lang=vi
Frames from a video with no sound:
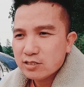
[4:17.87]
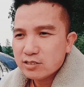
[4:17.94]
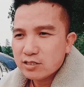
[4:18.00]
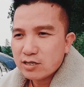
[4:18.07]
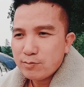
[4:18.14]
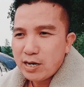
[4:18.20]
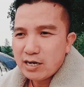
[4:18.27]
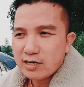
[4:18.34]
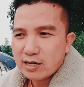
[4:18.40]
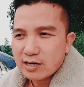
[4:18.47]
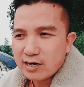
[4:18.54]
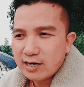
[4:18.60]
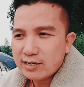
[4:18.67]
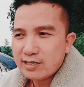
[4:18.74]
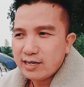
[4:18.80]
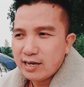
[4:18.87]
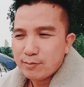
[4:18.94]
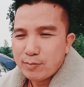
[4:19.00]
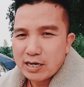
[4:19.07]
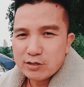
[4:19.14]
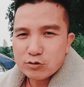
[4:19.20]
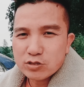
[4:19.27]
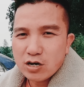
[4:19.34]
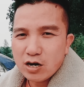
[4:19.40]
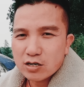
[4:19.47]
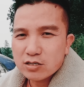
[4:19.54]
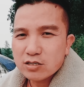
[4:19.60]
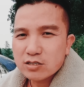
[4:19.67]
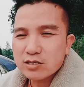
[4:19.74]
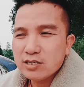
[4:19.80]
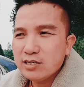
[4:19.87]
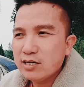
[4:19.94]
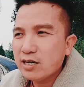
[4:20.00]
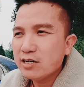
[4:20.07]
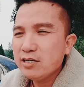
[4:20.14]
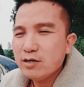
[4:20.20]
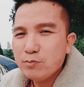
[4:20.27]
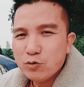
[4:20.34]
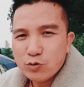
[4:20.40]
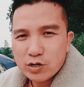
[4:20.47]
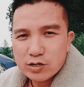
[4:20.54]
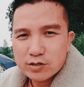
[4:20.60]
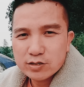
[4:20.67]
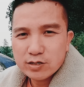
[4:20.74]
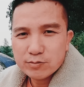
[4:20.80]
chứ các bác là khách lẻ bán cho thợ cực kỳ là hiếm luôn